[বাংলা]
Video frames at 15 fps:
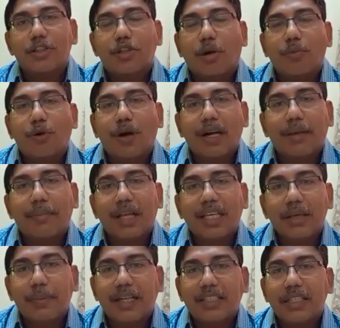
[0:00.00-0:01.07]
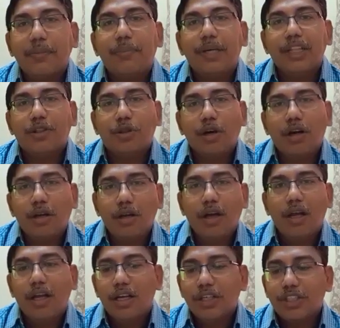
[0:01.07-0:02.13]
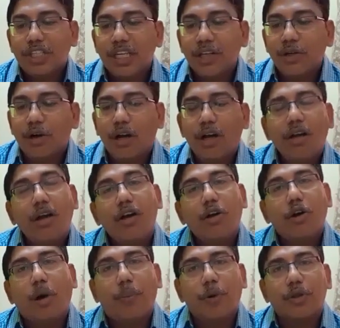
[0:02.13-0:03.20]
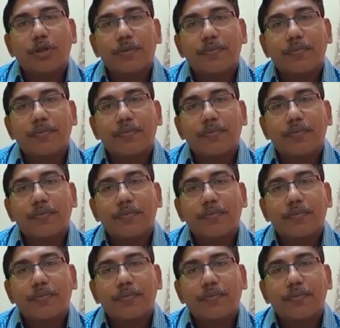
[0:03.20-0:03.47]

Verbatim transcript: স্তম্ভ ওয়ানে আমরা কি পাচ্ছি বৃদ্ধ সিংহ কপত